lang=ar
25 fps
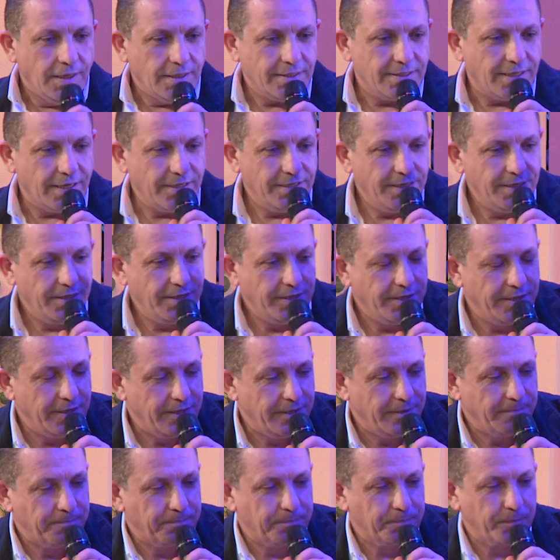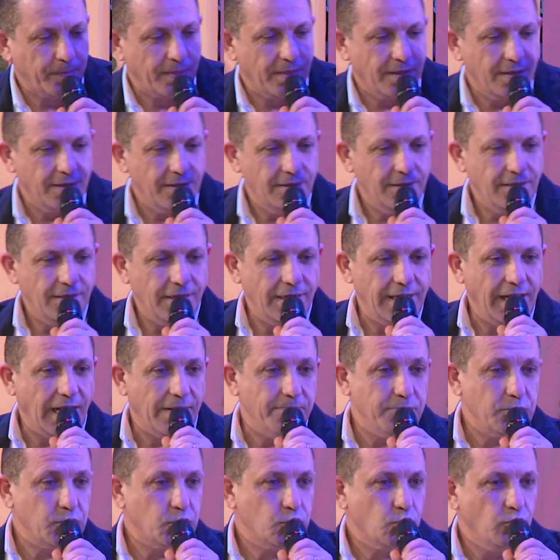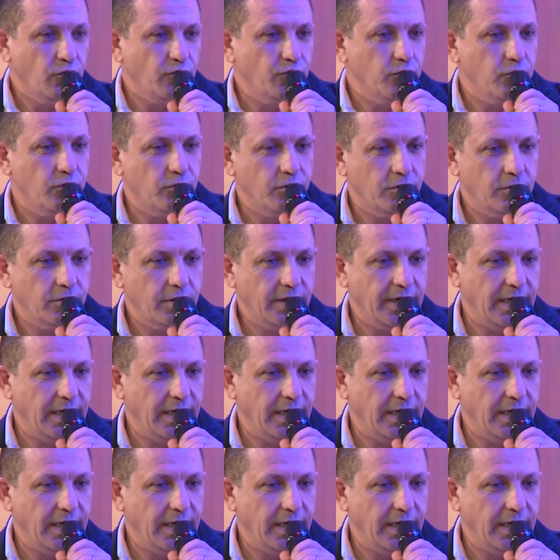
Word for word: صحيح اللي عم نشوفه